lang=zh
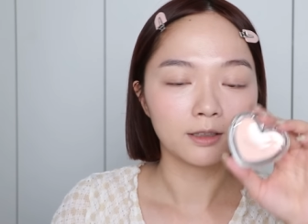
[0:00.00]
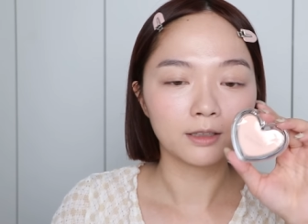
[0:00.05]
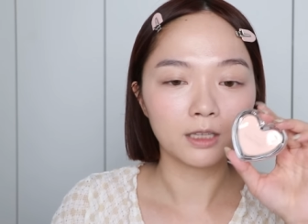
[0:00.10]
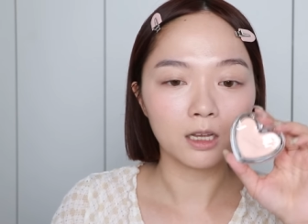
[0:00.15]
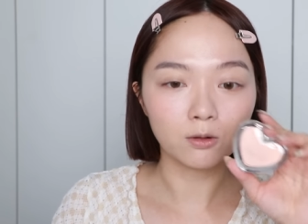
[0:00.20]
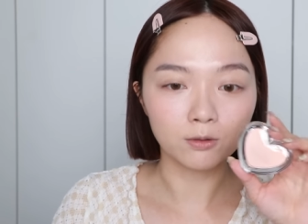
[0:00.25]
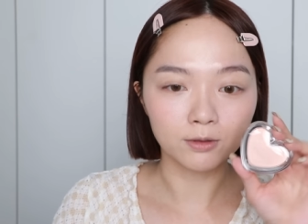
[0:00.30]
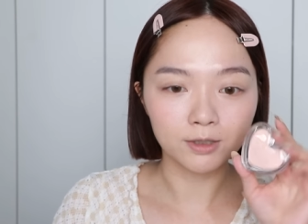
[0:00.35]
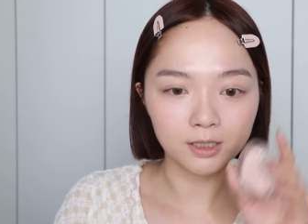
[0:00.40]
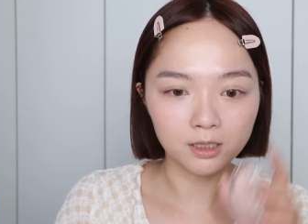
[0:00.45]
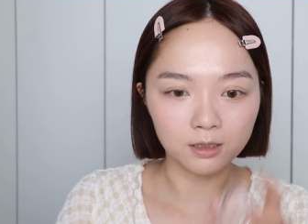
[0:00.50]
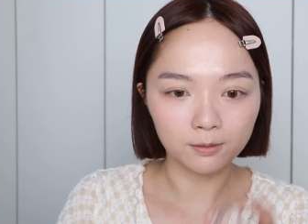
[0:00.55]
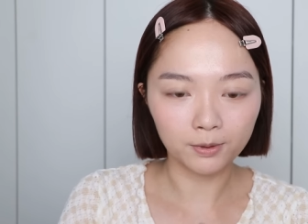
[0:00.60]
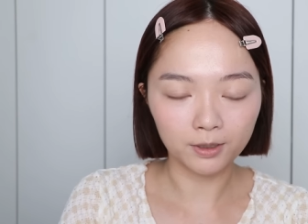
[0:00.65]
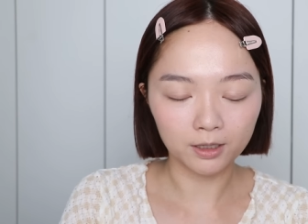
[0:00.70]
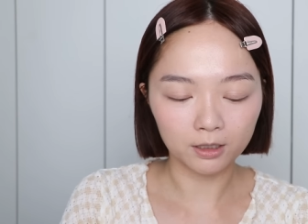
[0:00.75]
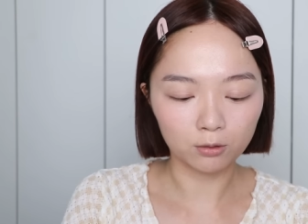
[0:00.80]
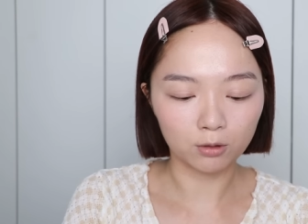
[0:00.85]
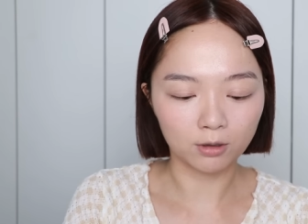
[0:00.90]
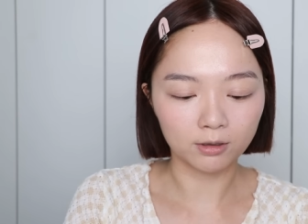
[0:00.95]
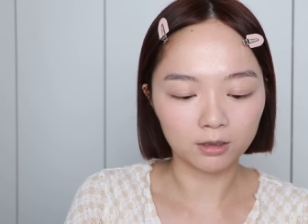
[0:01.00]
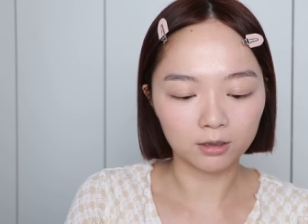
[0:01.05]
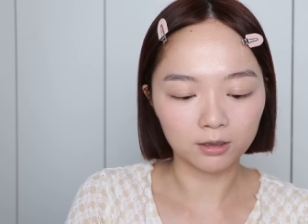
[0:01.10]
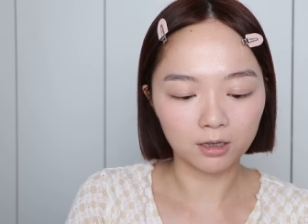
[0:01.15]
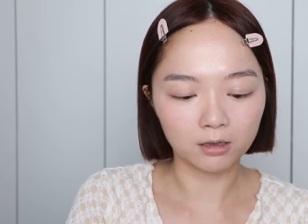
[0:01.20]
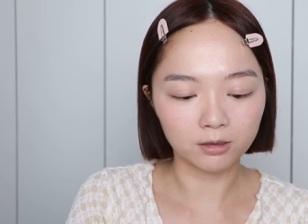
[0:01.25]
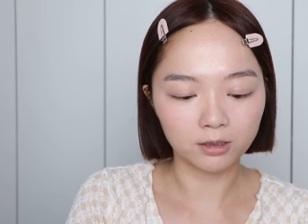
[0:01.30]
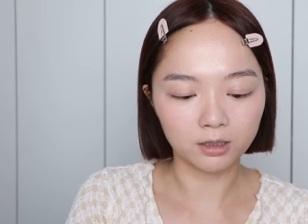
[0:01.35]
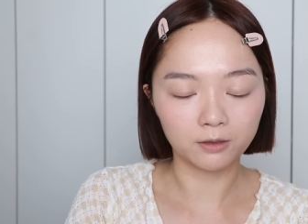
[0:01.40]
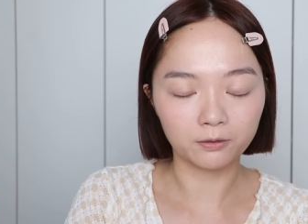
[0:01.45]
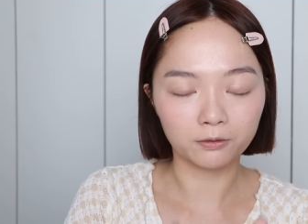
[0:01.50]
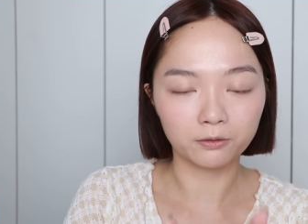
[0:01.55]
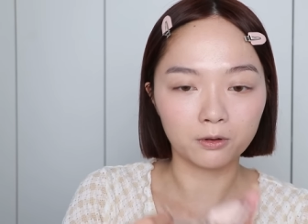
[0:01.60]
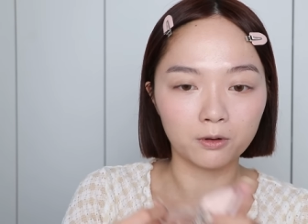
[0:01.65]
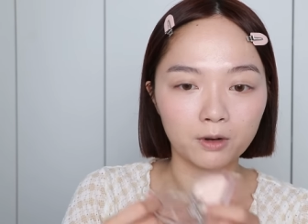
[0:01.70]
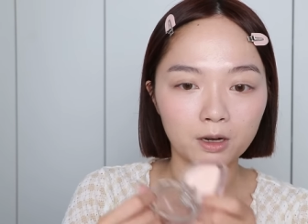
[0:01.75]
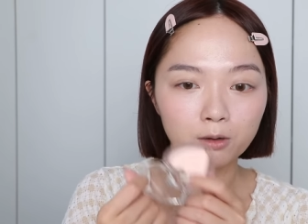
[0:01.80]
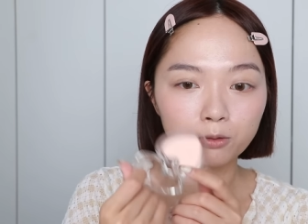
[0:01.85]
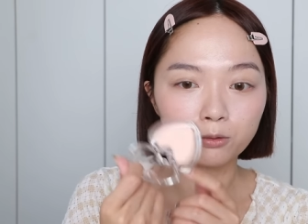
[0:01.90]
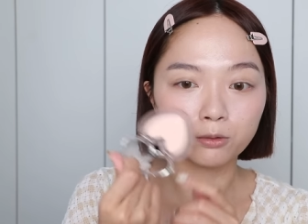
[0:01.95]
那我自己是偏暖色调的肌肤的
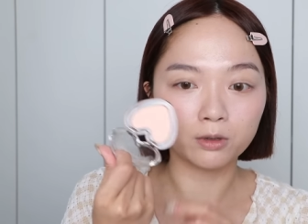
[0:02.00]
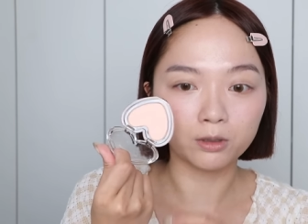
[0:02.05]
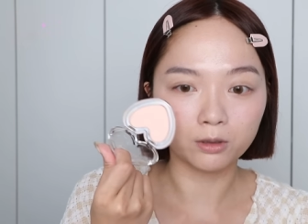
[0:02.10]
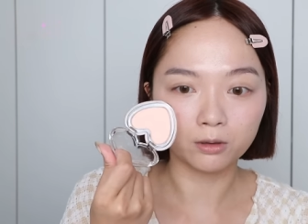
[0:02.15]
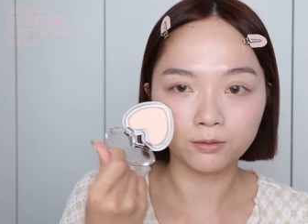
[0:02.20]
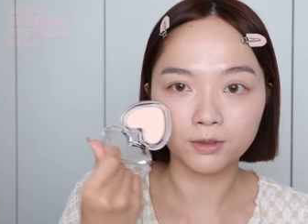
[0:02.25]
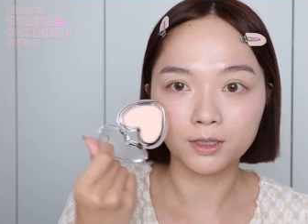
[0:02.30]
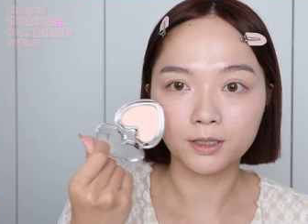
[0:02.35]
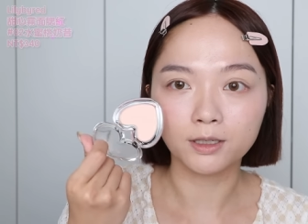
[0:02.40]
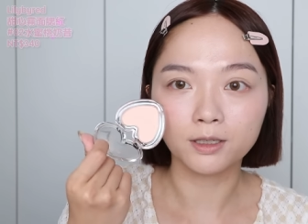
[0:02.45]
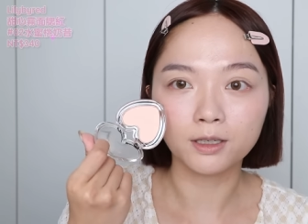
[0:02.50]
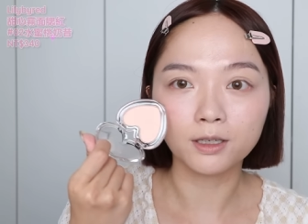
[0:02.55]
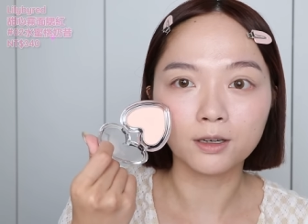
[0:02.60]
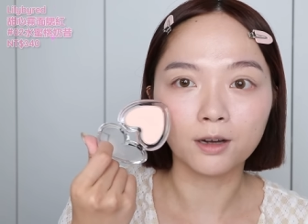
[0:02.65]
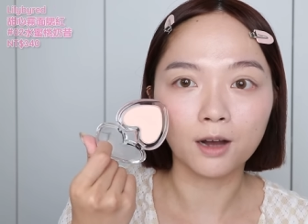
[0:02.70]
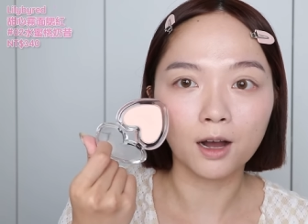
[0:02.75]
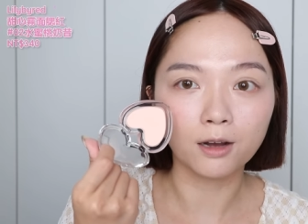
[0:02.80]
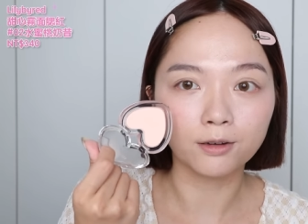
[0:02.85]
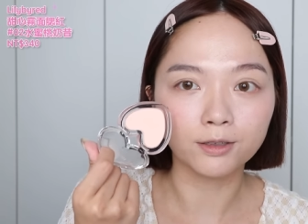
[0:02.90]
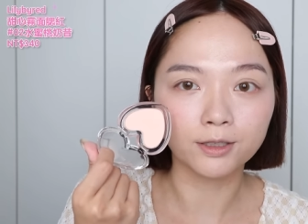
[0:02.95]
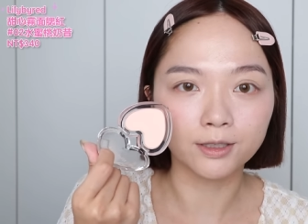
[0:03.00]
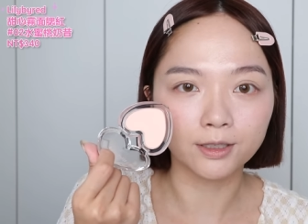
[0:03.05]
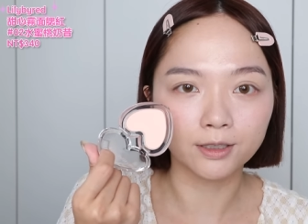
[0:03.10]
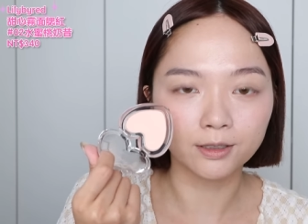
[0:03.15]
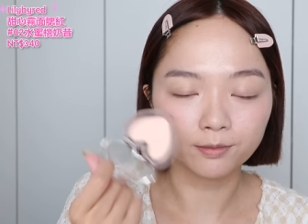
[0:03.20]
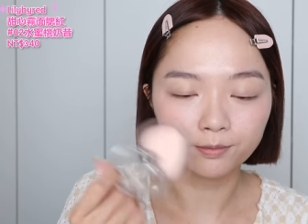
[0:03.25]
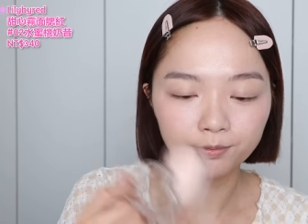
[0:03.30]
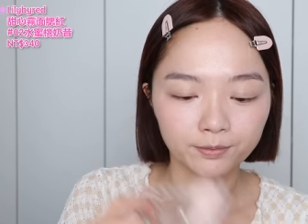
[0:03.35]
话，我就会用这个二号色，